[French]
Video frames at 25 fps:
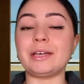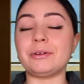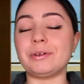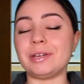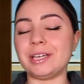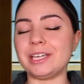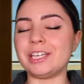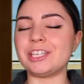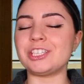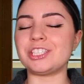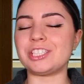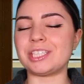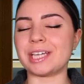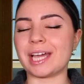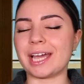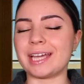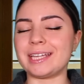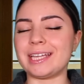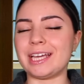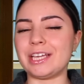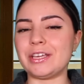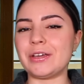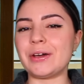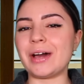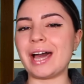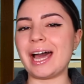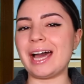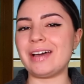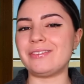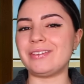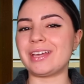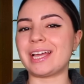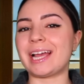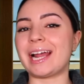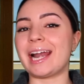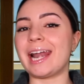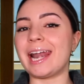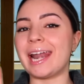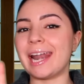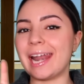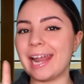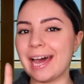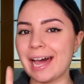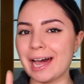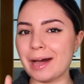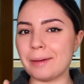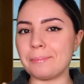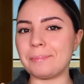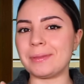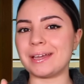ouais, je dirais d'ailleurs avec
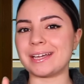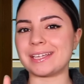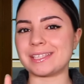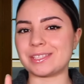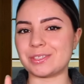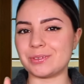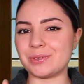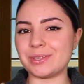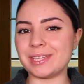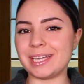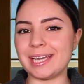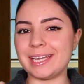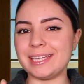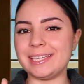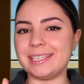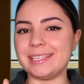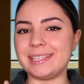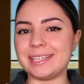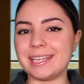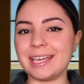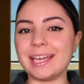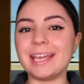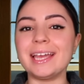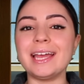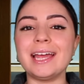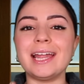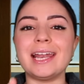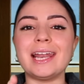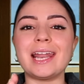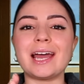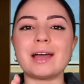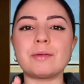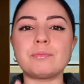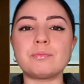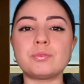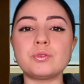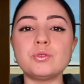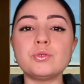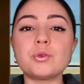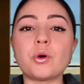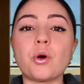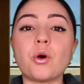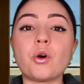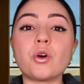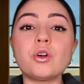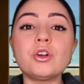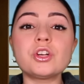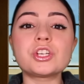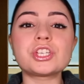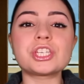la personnalité la plus
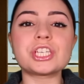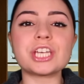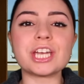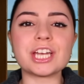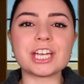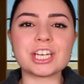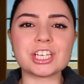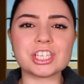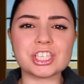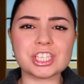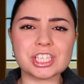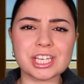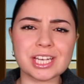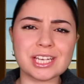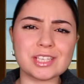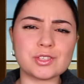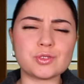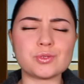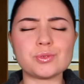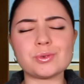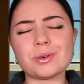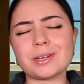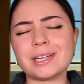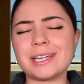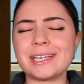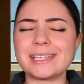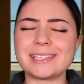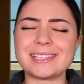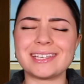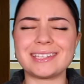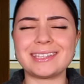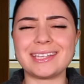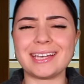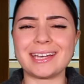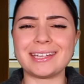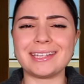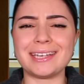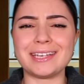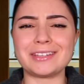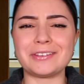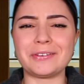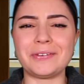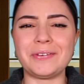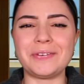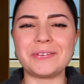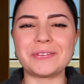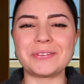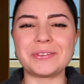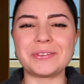recherchée sur les internets en